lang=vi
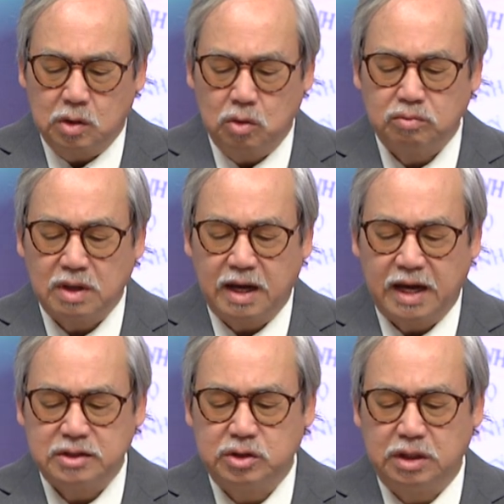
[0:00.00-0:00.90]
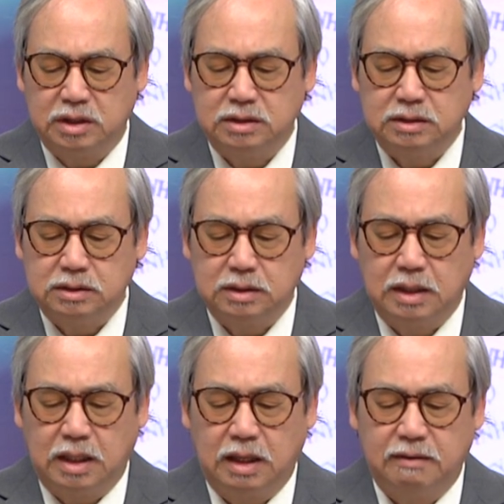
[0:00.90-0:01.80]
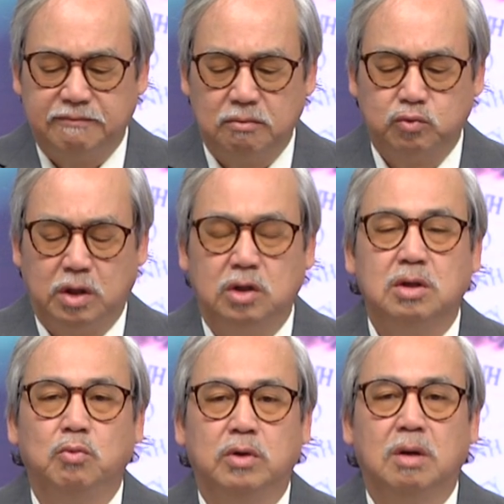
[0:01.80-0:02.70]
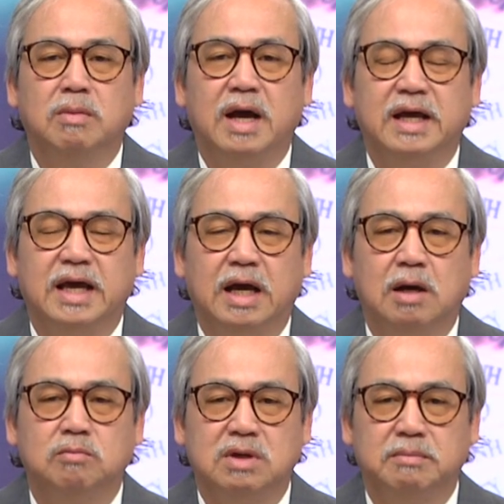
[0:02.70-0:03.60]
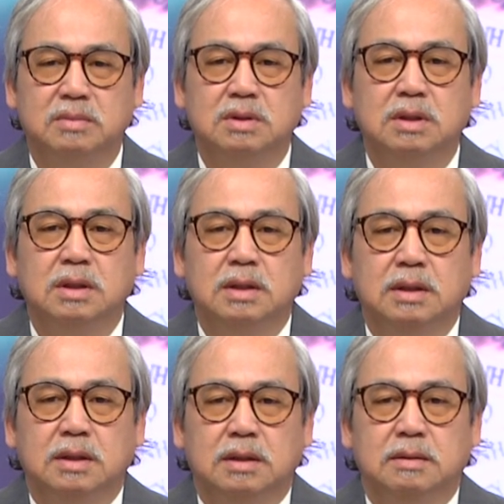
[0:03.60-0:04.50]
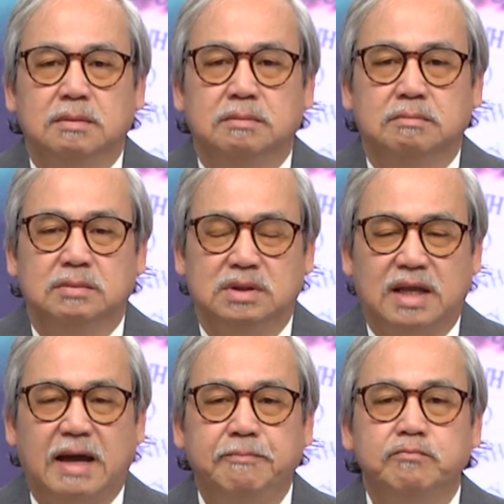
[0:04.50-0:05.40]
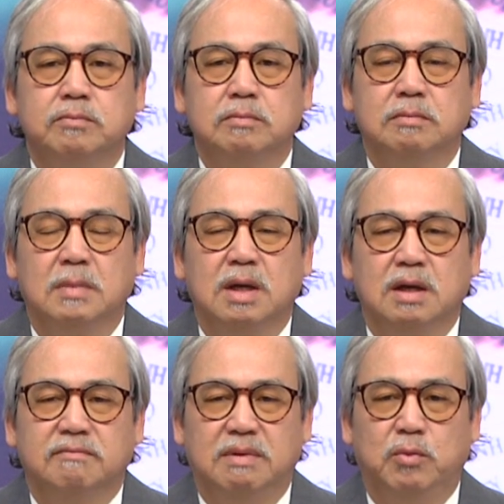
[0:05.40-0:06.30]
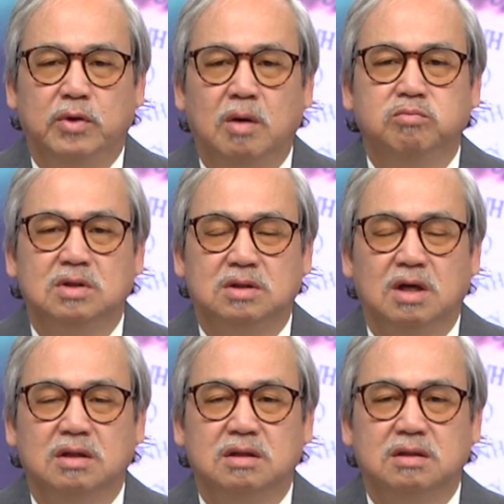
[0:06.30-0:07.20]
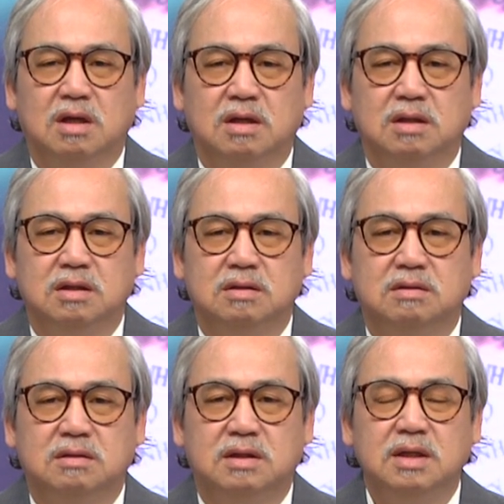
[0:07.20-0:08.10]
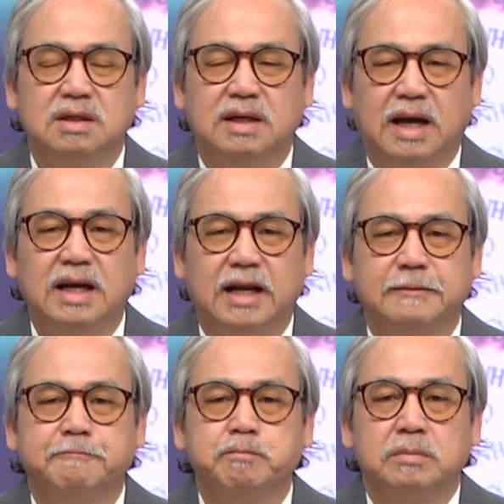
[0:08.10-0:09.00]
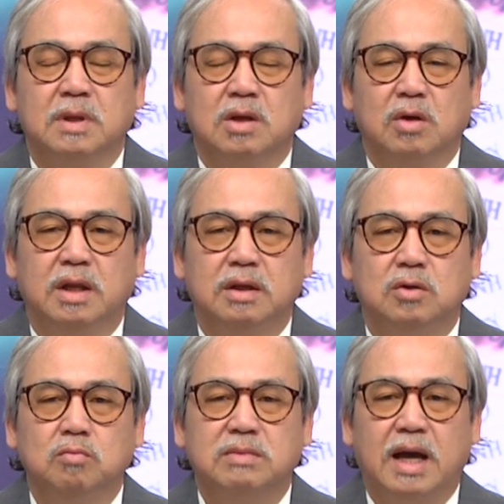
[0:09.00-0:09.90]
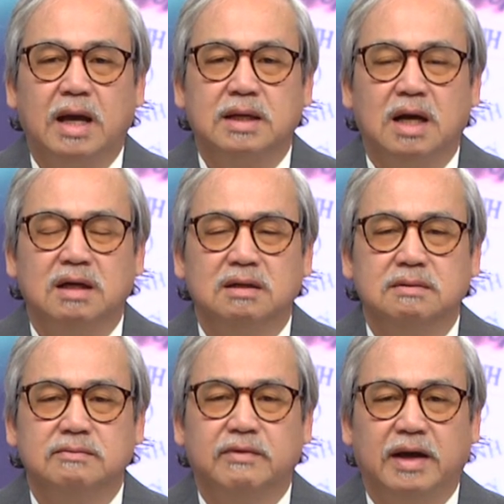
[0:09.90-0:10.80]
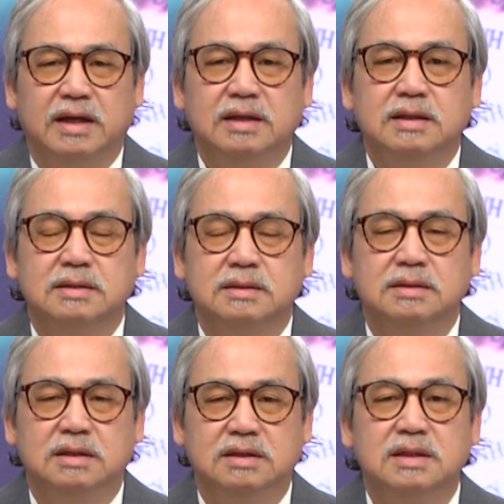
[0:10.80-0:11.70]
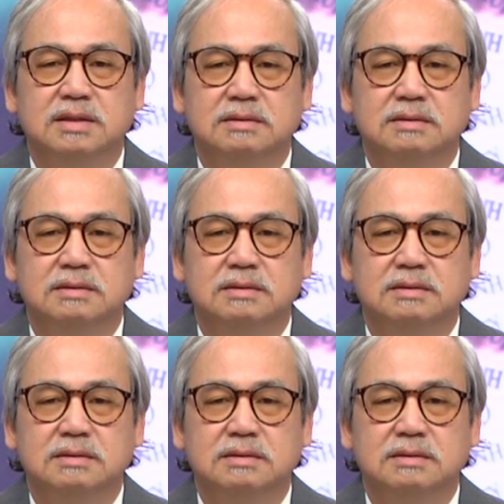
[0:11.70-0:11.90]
chúng ta khai triển à, phong thủy cho mùa đông 2018 và mùa đông thì thời thời tiết khá lạnh cho nên chúng ta cần phải giữ